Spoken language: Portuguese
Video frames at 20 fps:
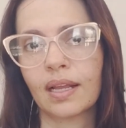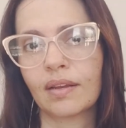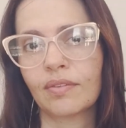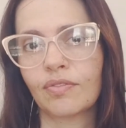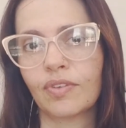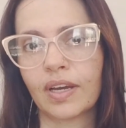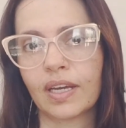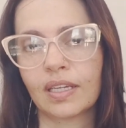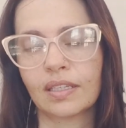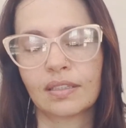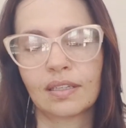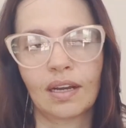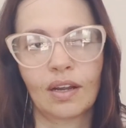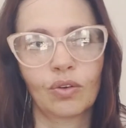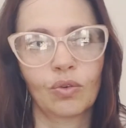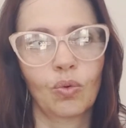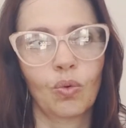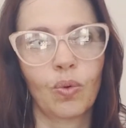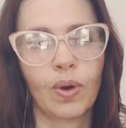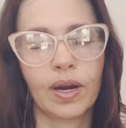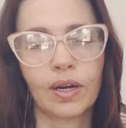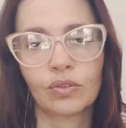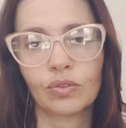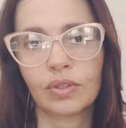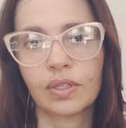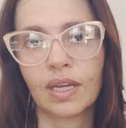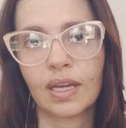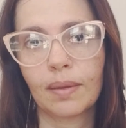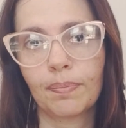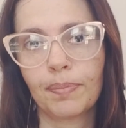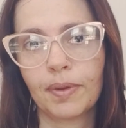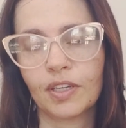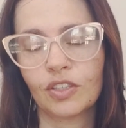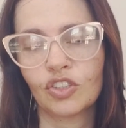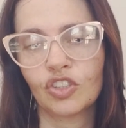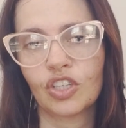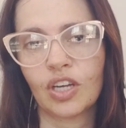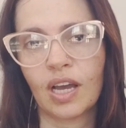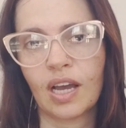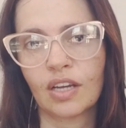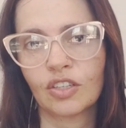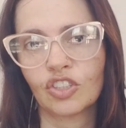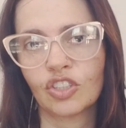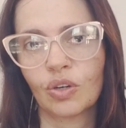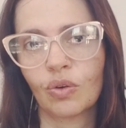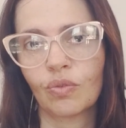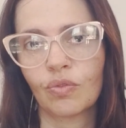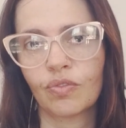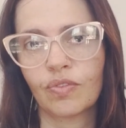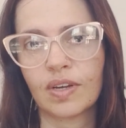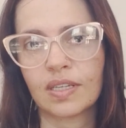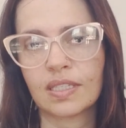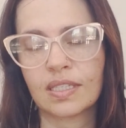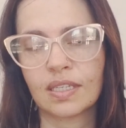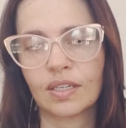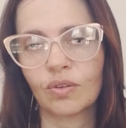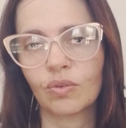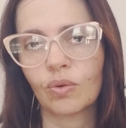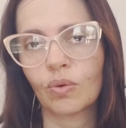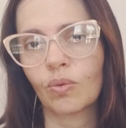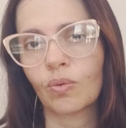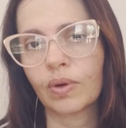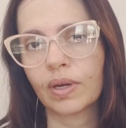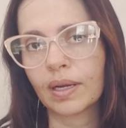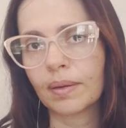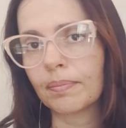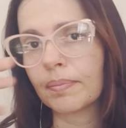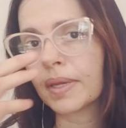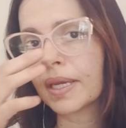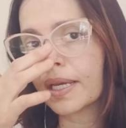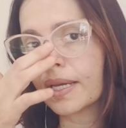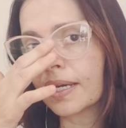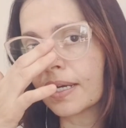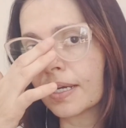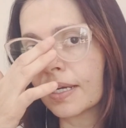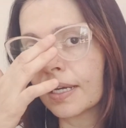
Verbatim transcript: Ele vai entrar no quarto e de repente acha um vasinho com graminha.